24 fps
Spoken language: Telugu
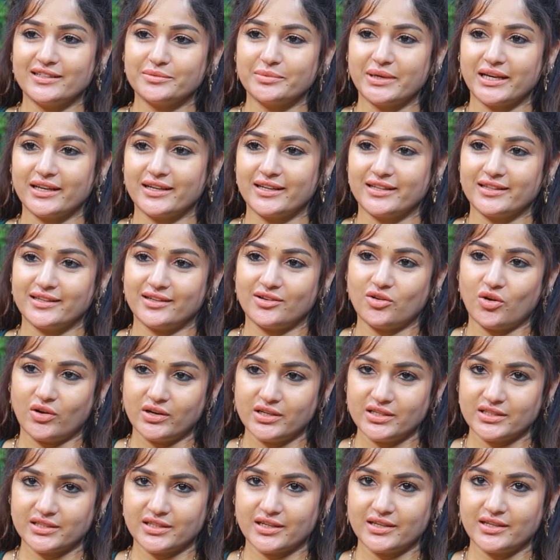ఇయర్స్ బ్యాక్ కదా
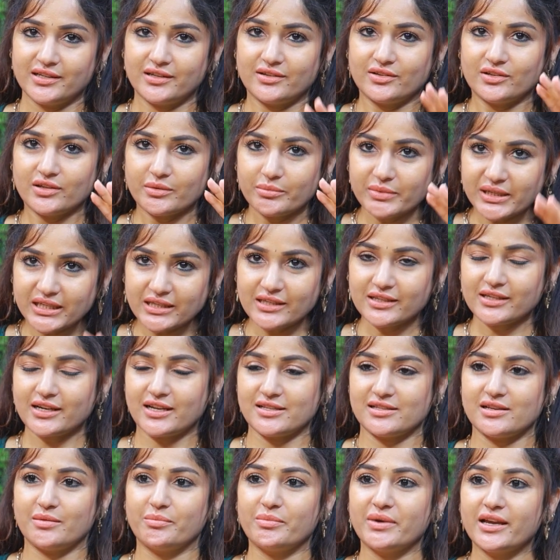కాలేజ్కి వెళ్ళి ఒక మిడిల్
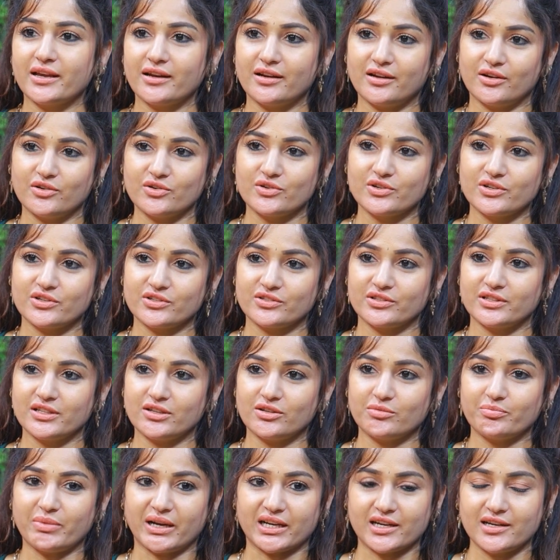క్లాస్ అమ్మాయి ఎలా ఉంటుంది
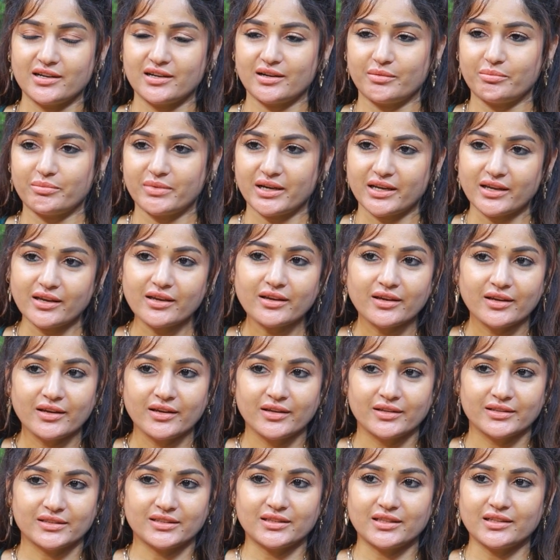పక్కింటి అమ్మాయి
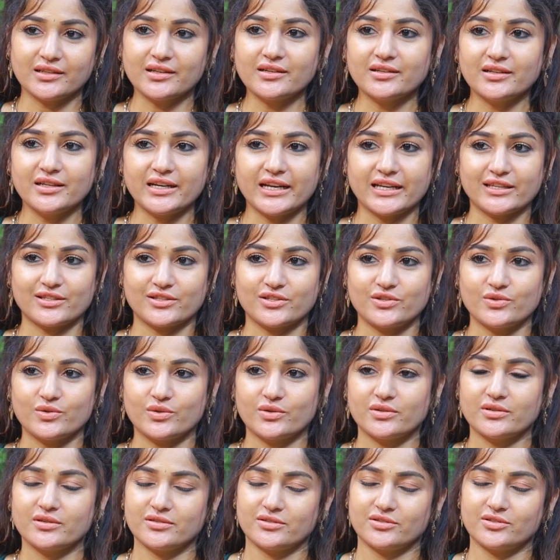విత్ ద గర్ల్ నెక్స్ట్
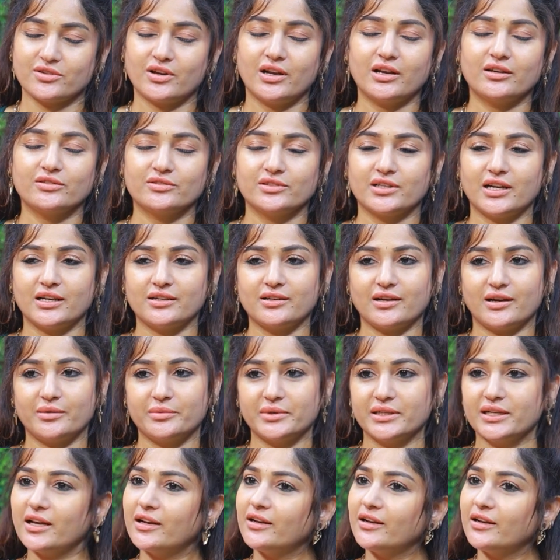డోర్ సో అలా ఉండాలి కాబట్టి